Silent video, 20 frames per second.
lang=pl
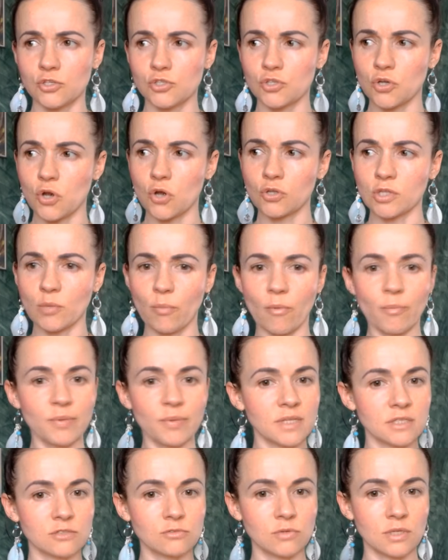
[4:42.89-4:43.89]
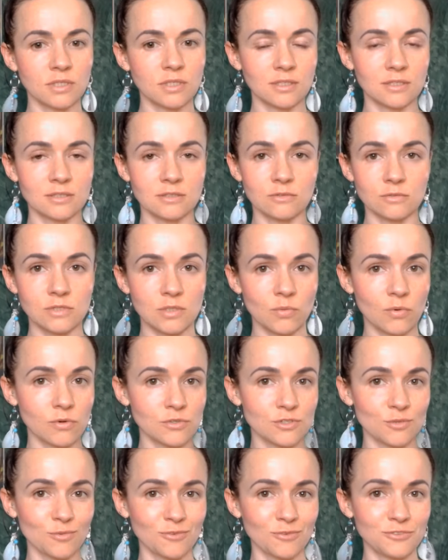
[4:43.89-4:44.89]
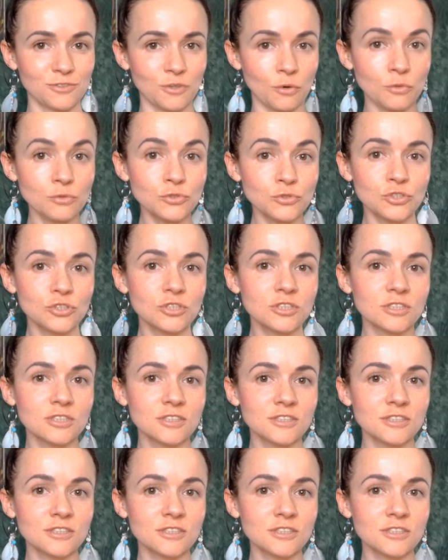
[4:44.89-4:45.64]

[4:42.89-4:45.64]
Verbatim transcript: czy ona po 15 latach jest tą samą osobą wciąż?